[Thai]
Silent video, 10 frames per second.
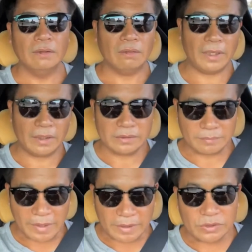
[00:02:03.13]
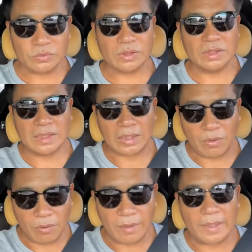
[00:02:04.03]
และสำคัญที่สุดคือการ
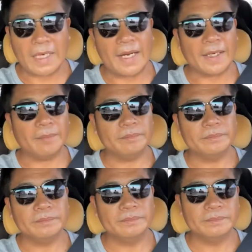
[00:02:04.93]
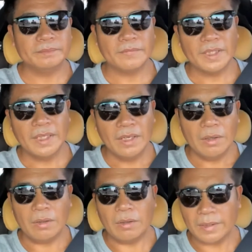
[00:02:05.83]
ออกกำลังกายครับ
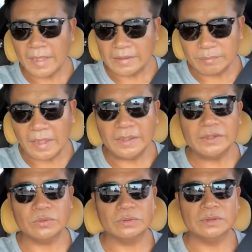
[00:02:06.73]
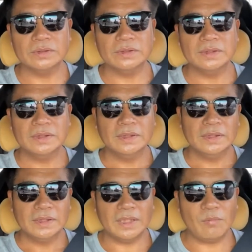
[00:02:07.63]
ออกกำลังกายสำคัญที่สุด
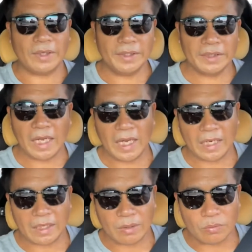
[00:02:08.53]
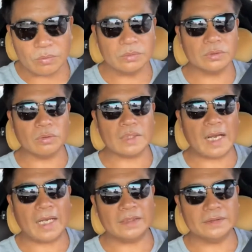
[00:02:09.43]
นะ วันนี้ถ้าหากเราตก
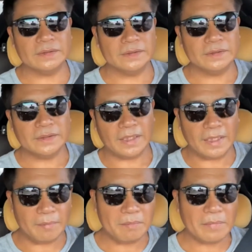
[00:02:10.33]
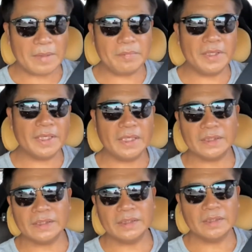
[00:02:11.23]
งานนะฮะไม่มีเงิน
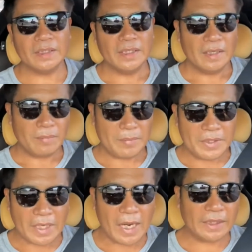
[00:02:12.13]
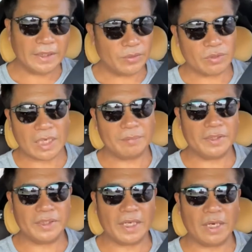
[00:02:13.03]
ไม่มีงานแน่นอนครับจิ
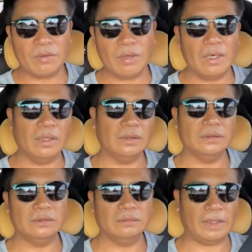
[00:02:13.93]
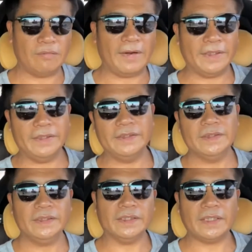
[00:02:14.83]
ตใจเราก็หวั่นไหว
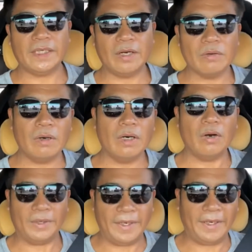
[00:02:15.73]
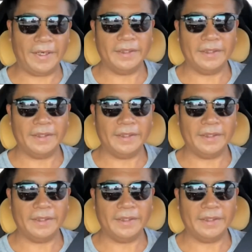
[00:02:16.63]
จิตใจเราก็อ่อนแอ